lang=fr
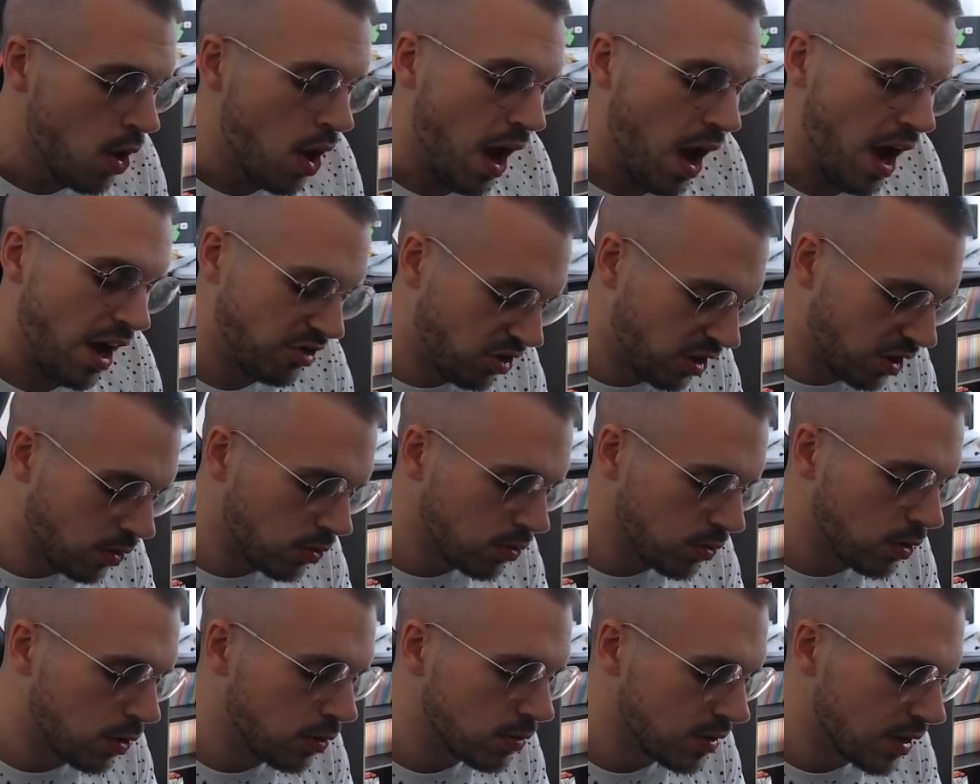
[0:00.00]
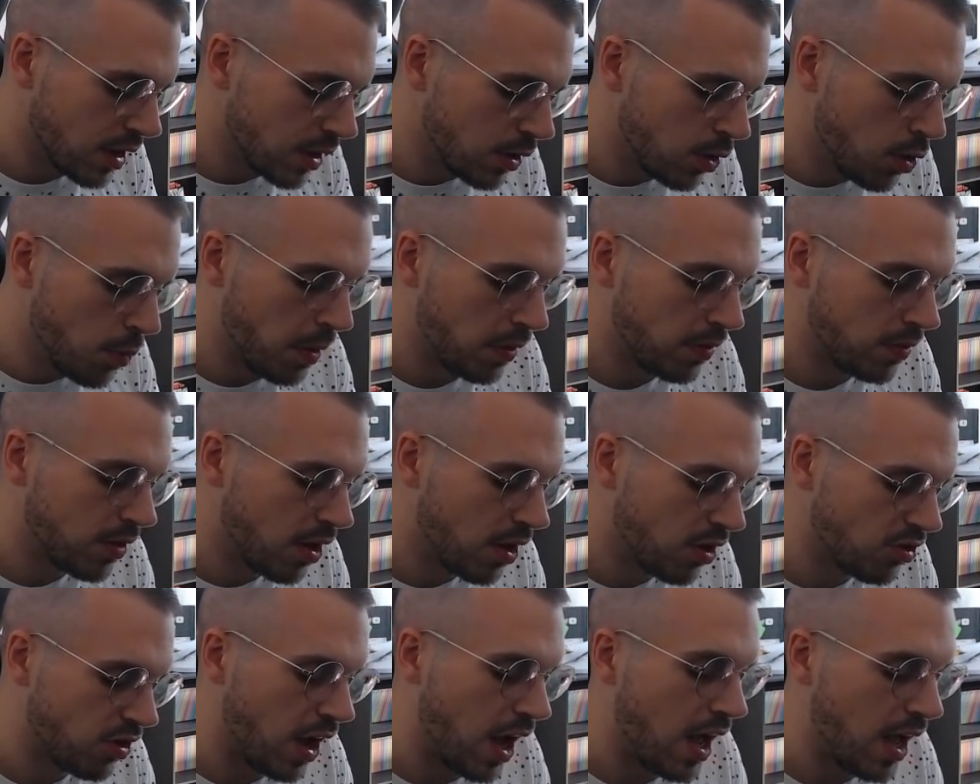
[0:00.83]
À chaque entrée en scène, le
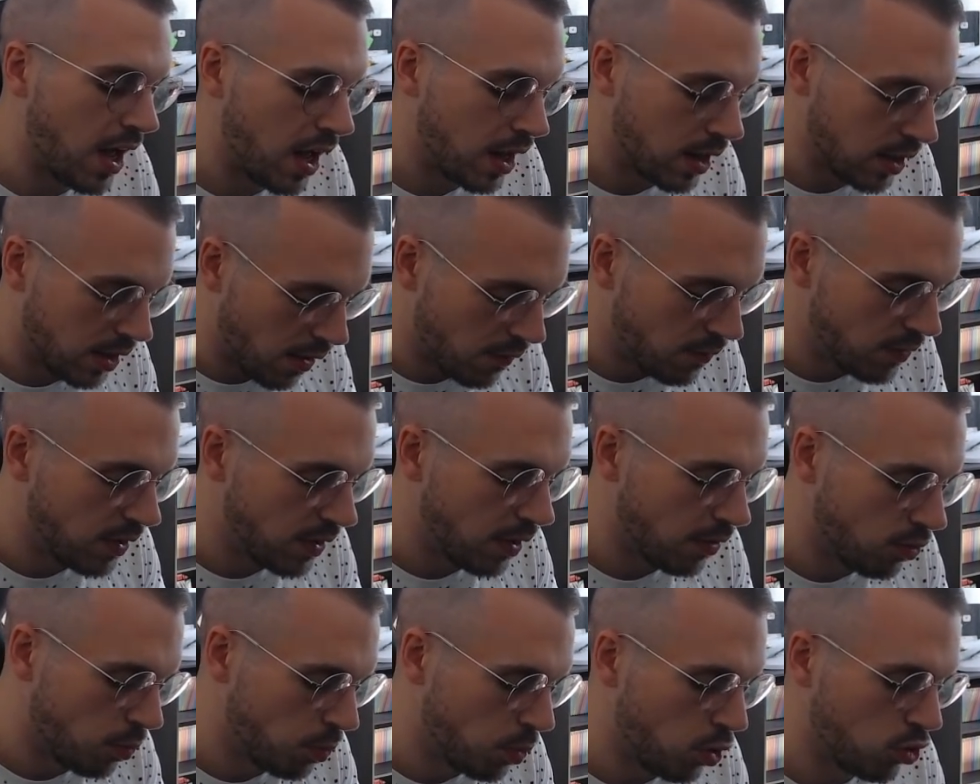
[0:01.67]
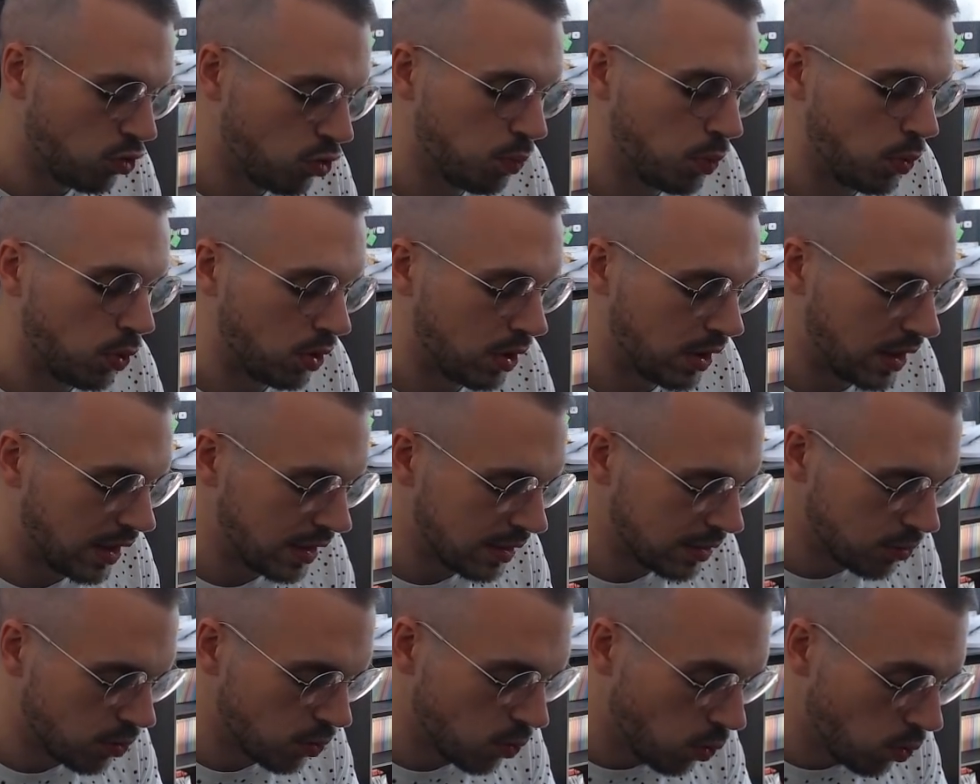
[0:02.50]
personnage a de la vitesse de pioche pendant
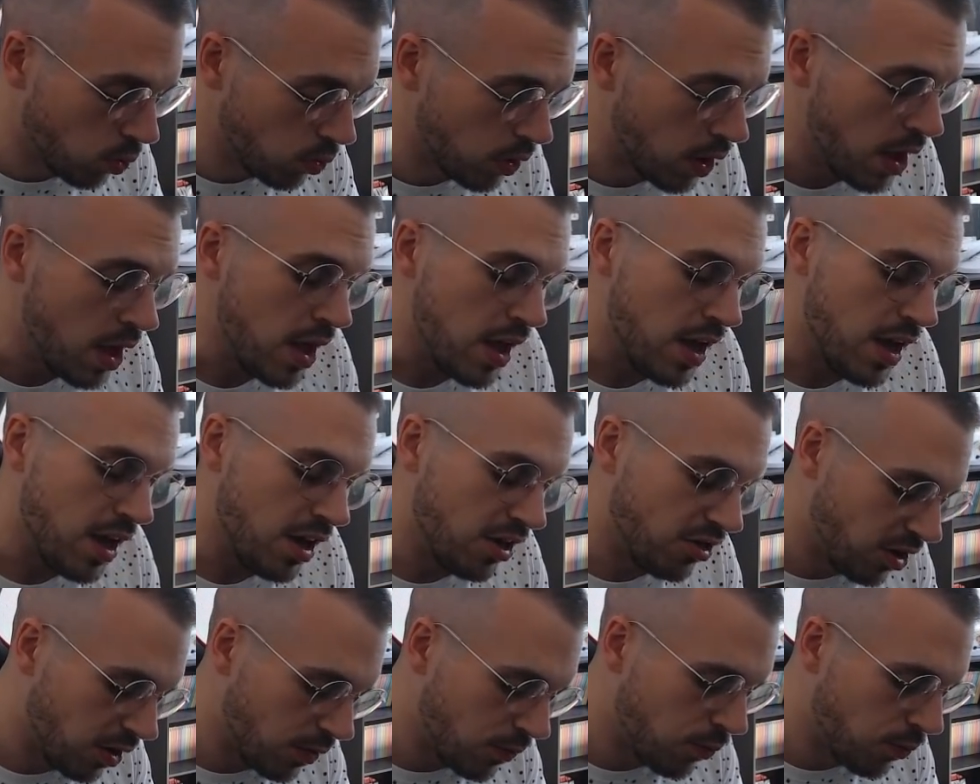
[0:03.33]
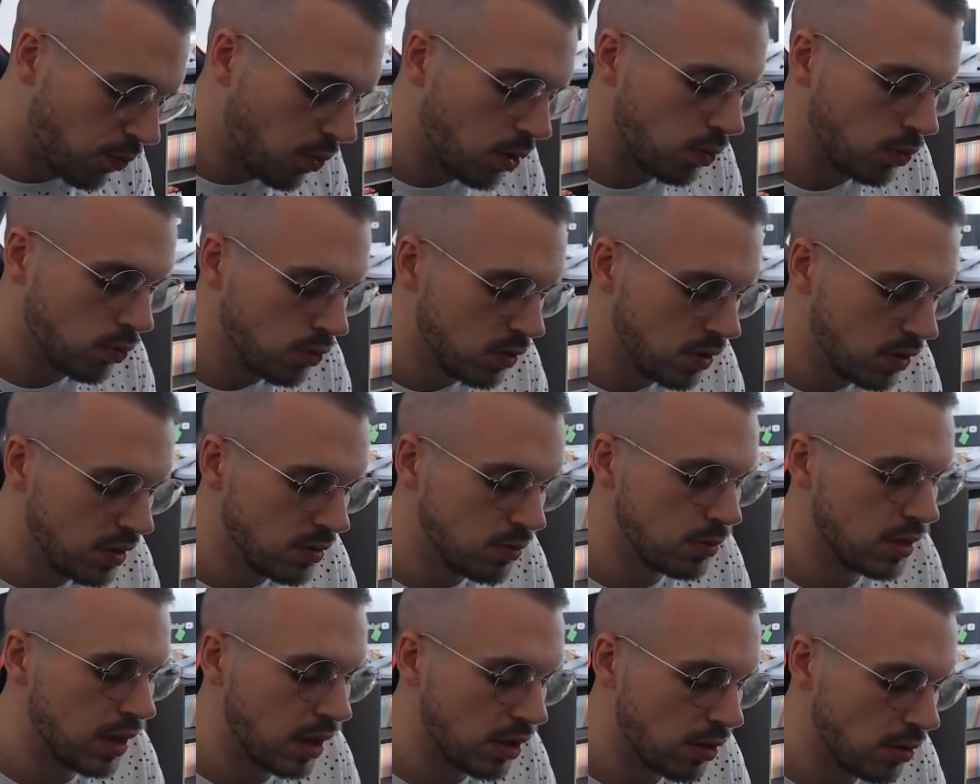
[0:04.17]
15 secondes et chaque fois qu'on
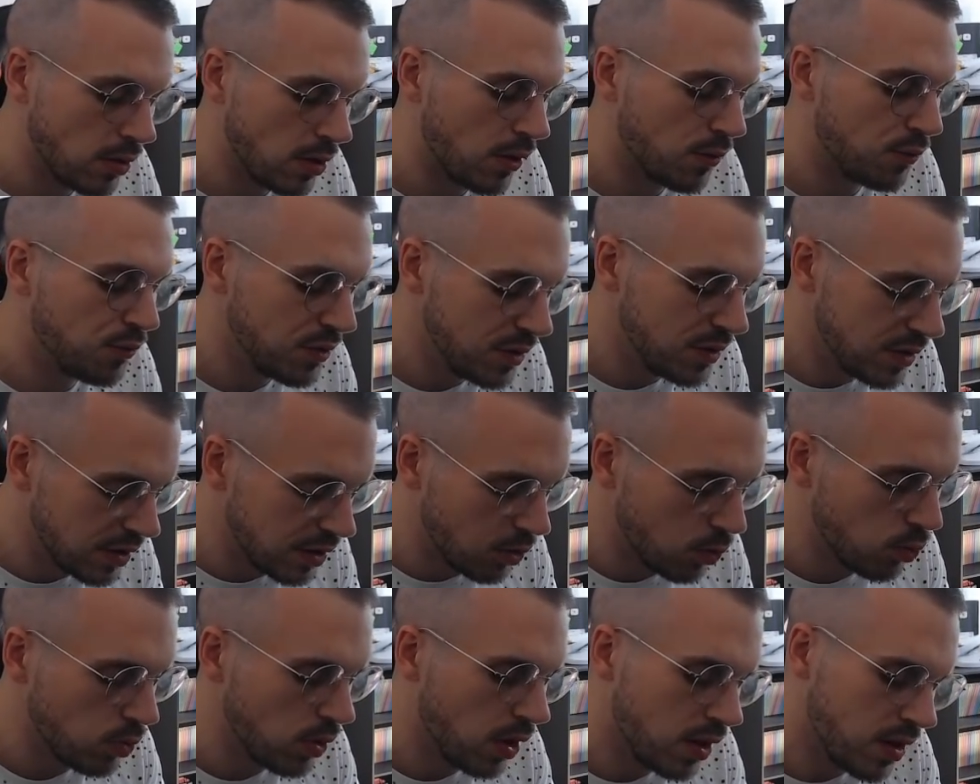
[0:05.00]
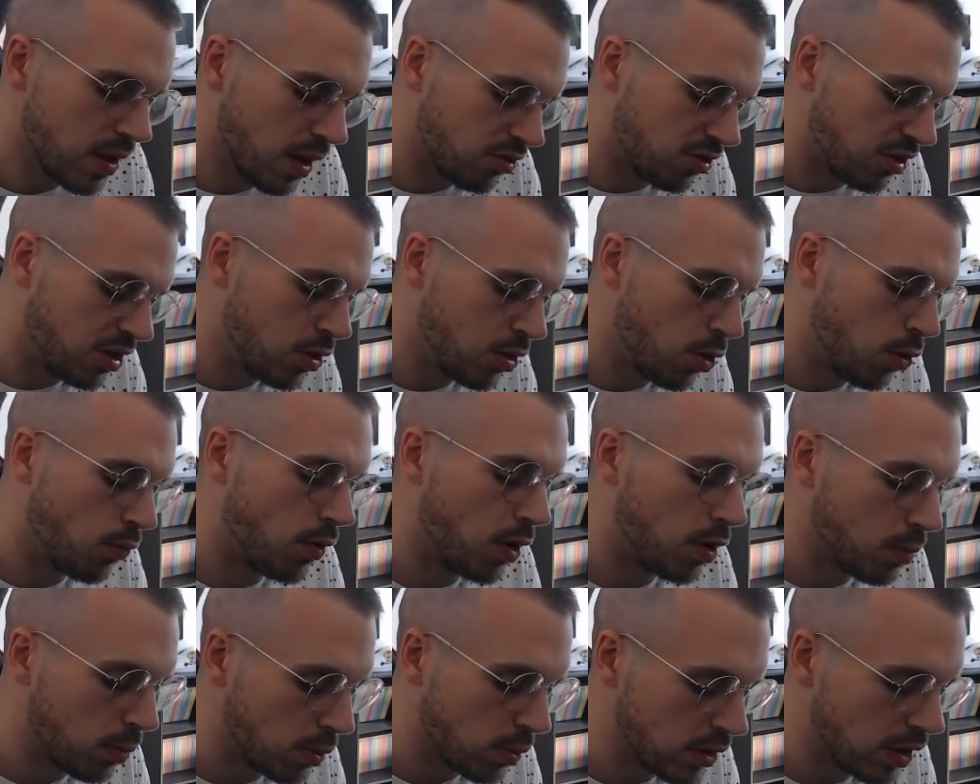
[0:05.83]
utilise une carte d'art physique ou d'énergie, on va
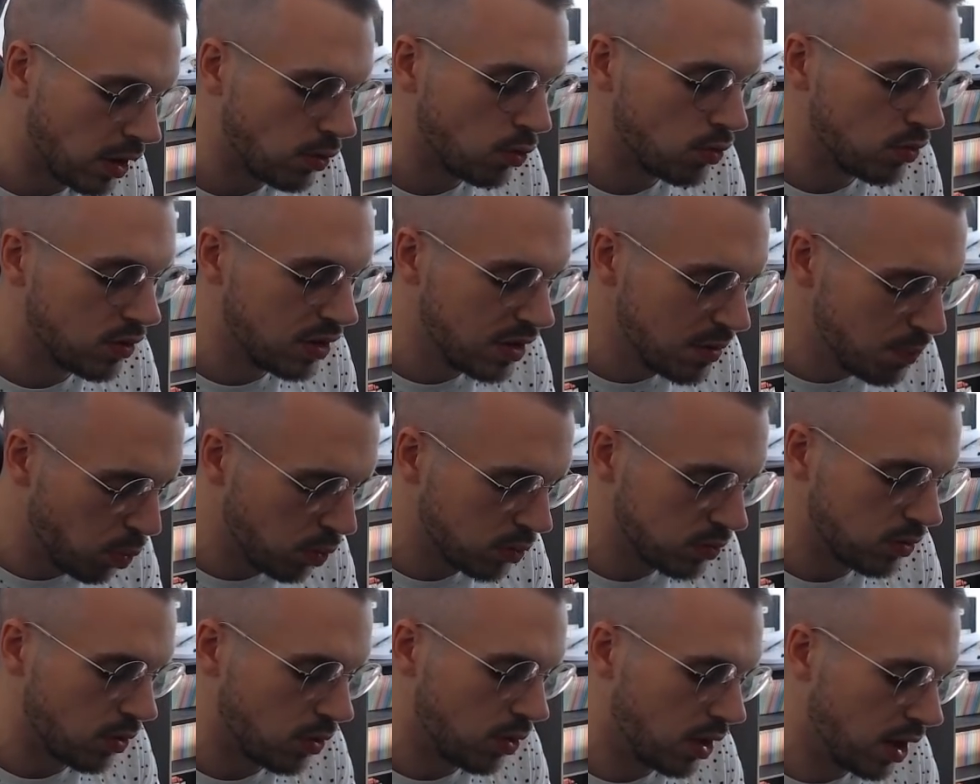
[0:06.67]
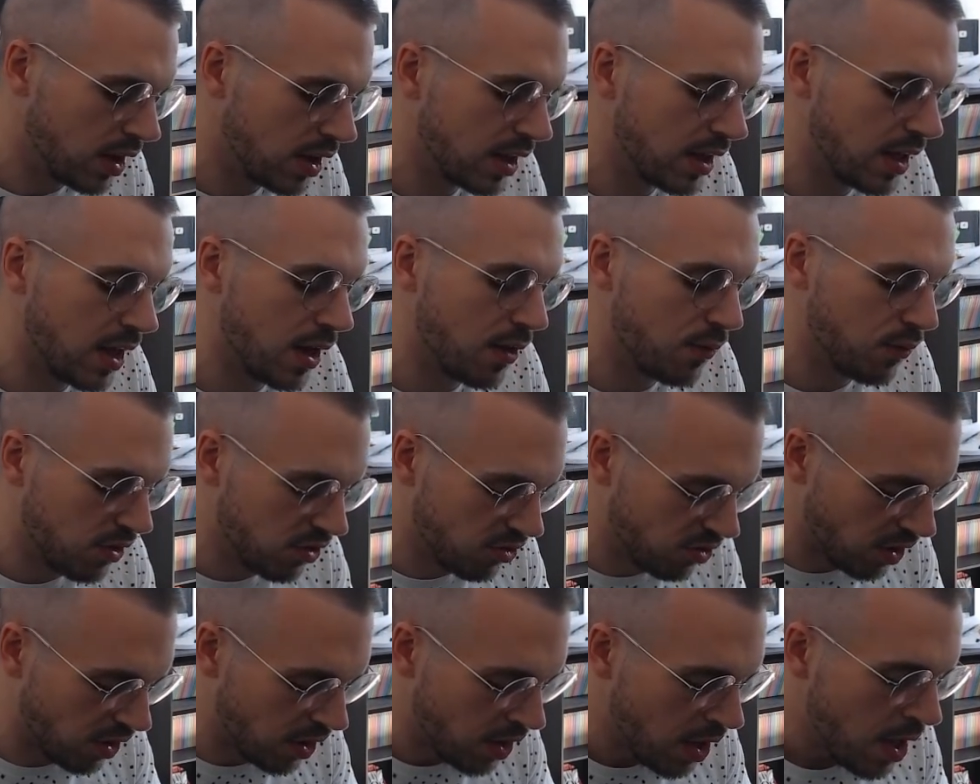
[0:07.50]
augmenter de 10% les dégâts
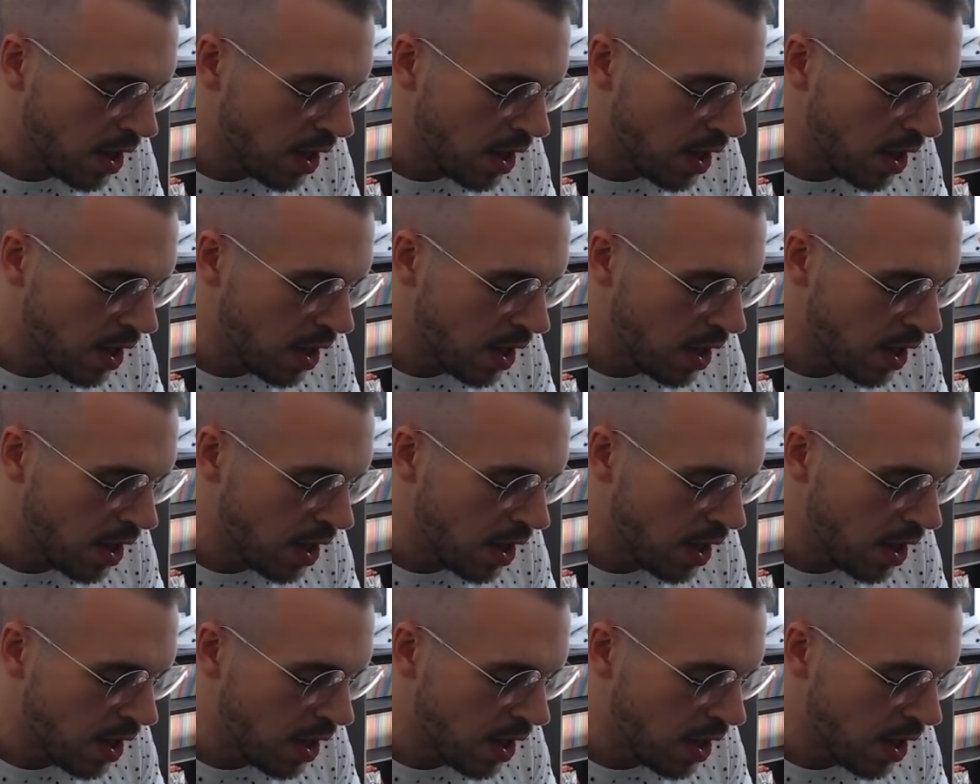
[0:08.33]
infligés